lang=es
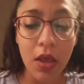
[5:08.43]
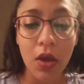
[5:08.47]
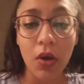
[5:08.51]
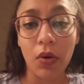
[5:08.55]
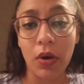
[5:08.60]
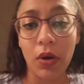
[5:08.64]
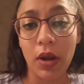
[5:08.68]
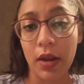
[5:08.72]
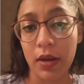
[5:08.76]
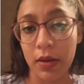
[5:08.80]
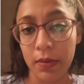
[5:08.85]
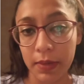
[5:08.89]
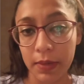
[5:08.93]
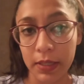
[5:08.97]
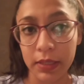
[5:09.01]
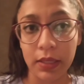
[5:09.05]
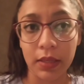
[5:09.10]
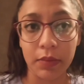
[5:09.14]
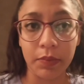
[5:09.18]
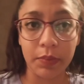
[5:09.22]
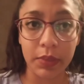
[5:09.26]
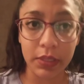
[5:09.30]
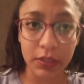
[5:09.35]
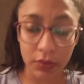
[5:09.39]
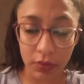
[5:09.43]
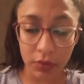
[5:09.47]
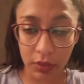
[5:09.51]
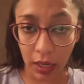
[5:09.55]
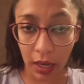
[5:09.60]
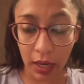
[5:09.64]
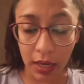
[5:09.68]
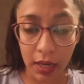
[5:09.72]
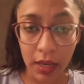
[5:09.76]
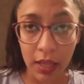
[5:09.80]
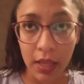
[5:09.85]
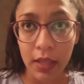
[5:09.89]
o la libertad
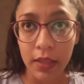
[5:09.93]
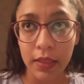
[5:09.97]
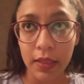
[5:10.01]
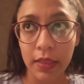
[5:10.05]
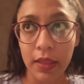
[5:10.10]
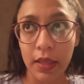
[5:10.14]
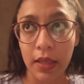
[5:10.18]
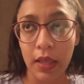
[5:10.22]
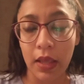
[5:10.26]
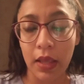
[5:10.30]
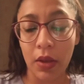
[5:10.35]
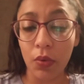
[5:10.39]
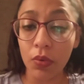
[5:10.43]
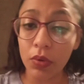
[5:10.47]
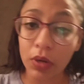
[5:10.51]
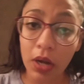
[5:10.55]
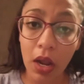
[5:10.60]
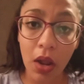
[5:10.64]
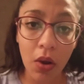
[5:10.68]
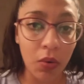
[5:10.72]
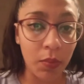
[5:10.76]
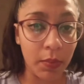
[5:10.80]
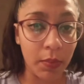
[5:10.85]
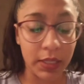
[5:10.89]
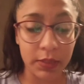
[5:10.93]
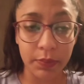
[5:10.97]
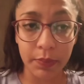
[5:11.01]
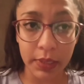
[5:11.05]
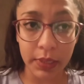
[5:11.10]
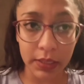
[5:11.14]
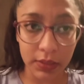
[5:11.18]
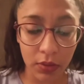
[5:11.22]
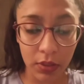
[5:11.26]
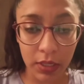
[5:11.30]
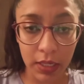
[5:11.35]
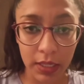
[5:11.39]
personal de una o más
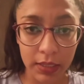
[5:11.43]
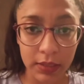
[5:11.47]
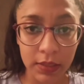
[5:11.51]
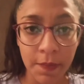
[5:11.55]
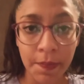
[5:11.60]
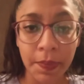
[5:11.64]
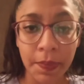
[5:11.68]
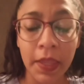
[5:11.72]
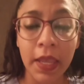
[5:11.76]
personas.